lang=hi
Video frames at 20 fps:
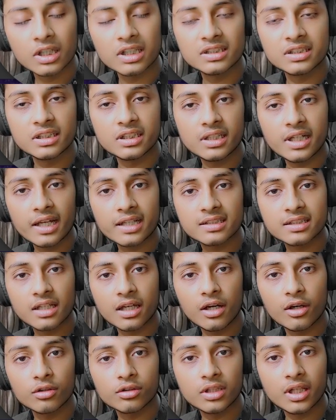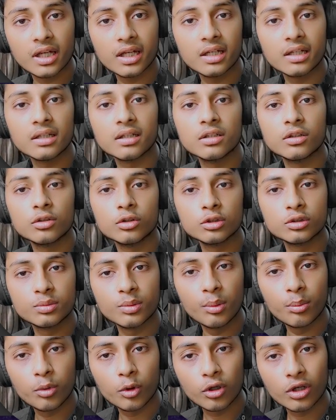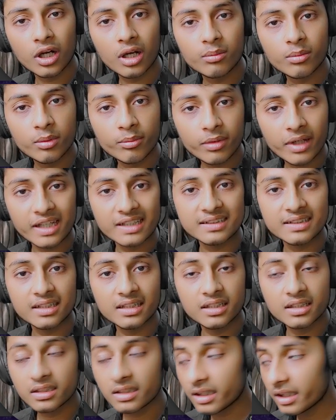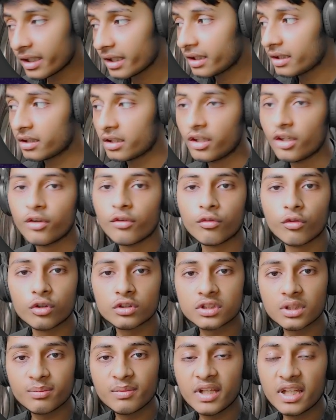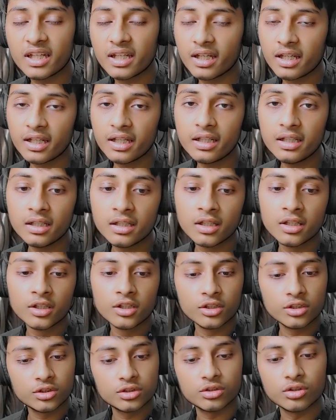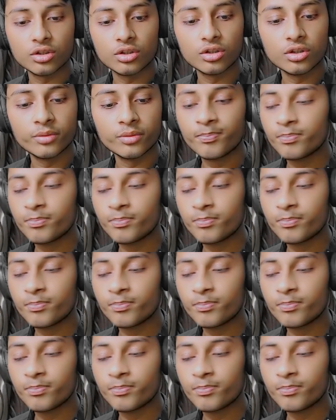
उसका सिंटेक्स क्या होता है उसमें प्रोग्राम हम कैसे लिखते हैं वो सब देखेंगे सो